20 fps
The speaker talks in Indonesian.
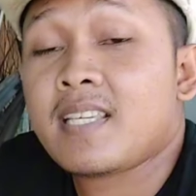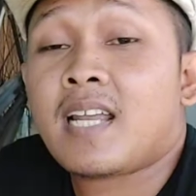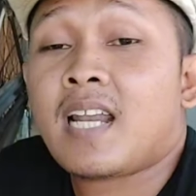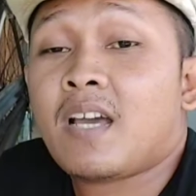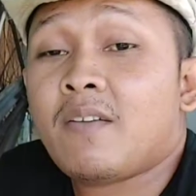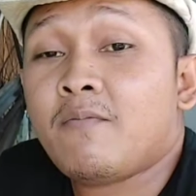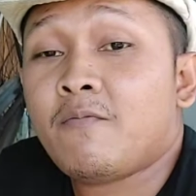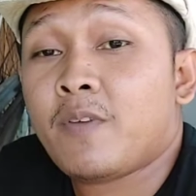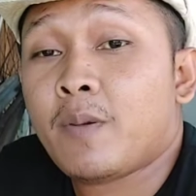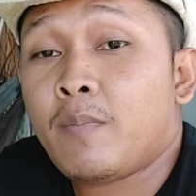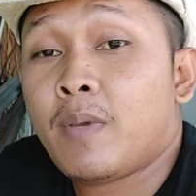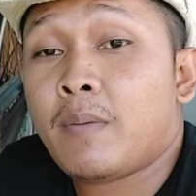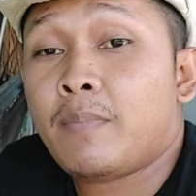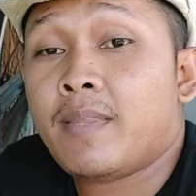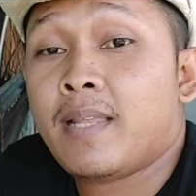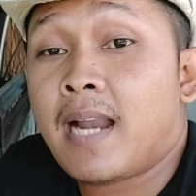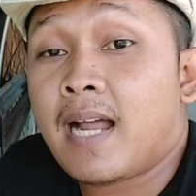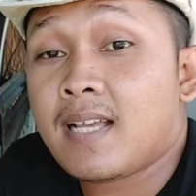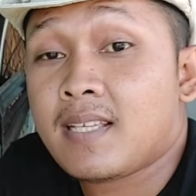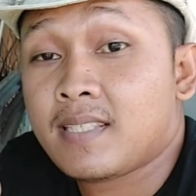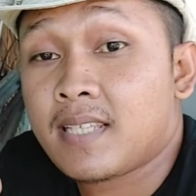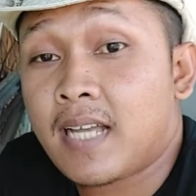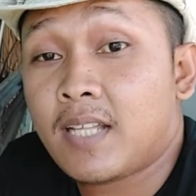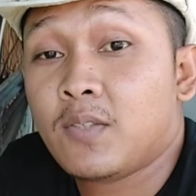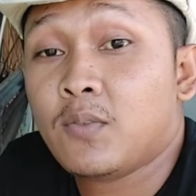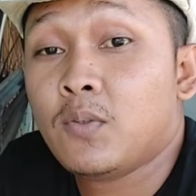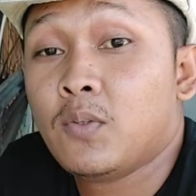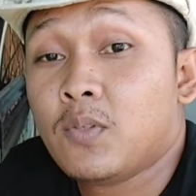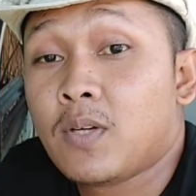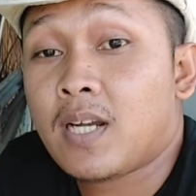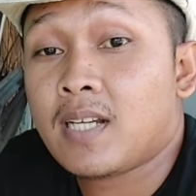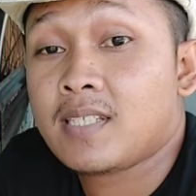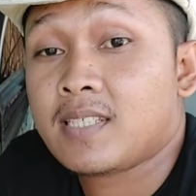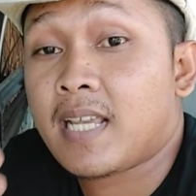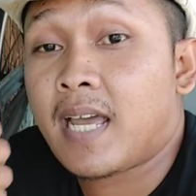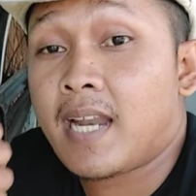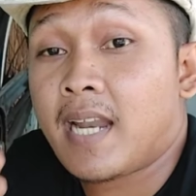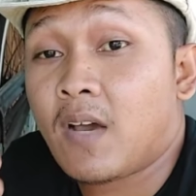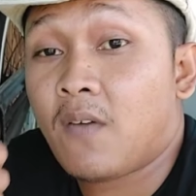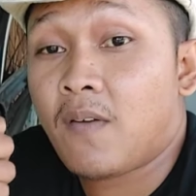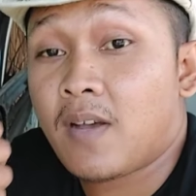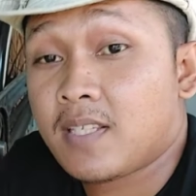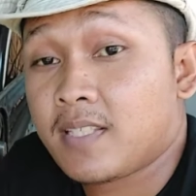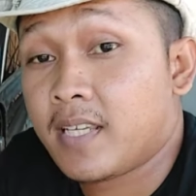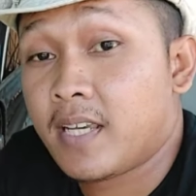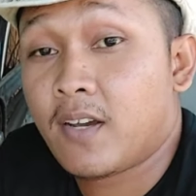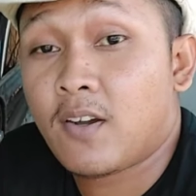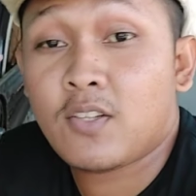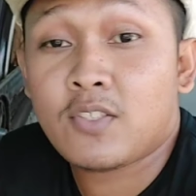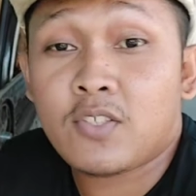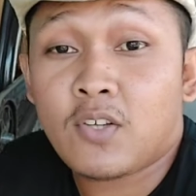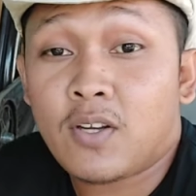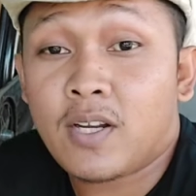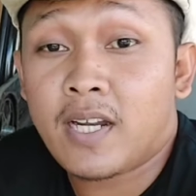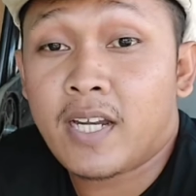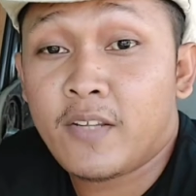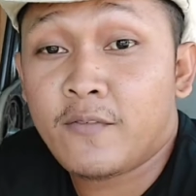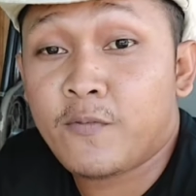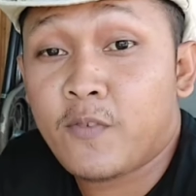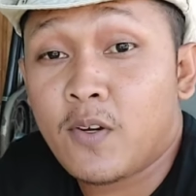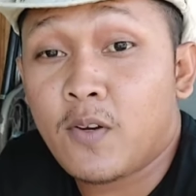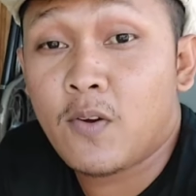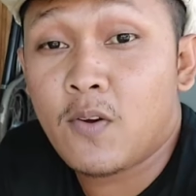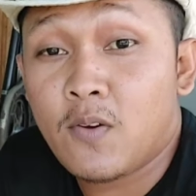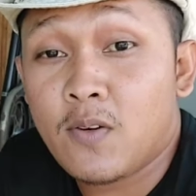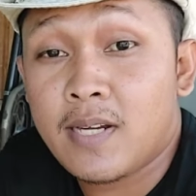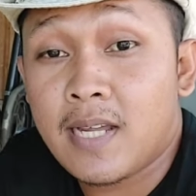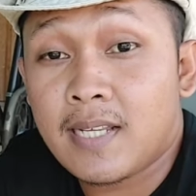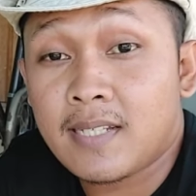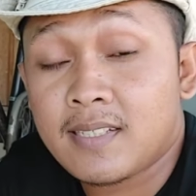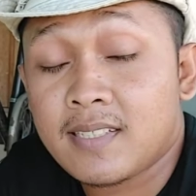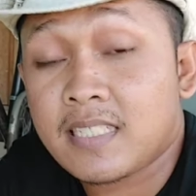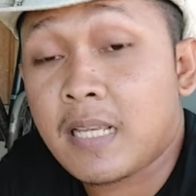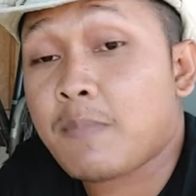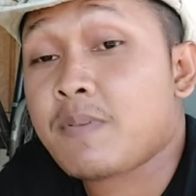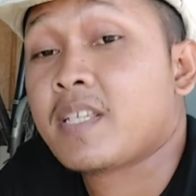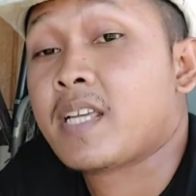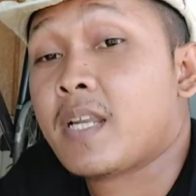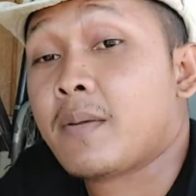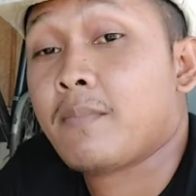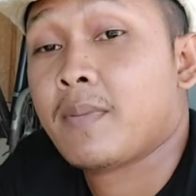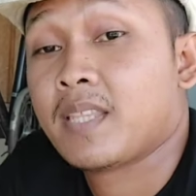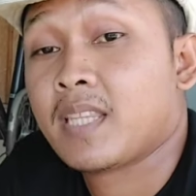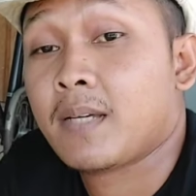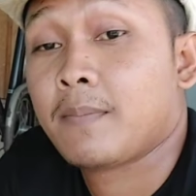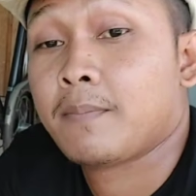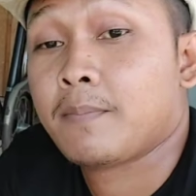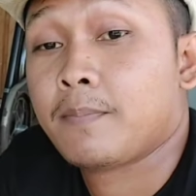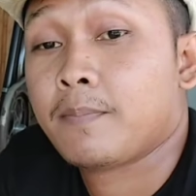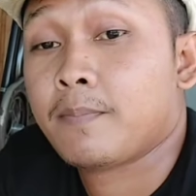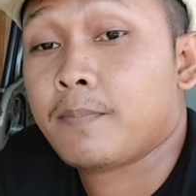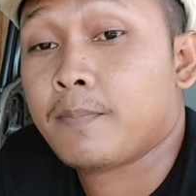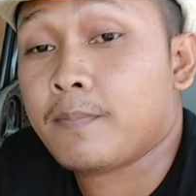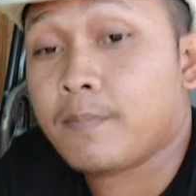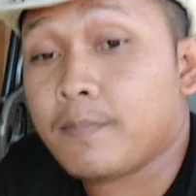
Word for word: salam Febi Abdirah saat seluruhan saat lawas ya ojo lali follow dan subscribe mantap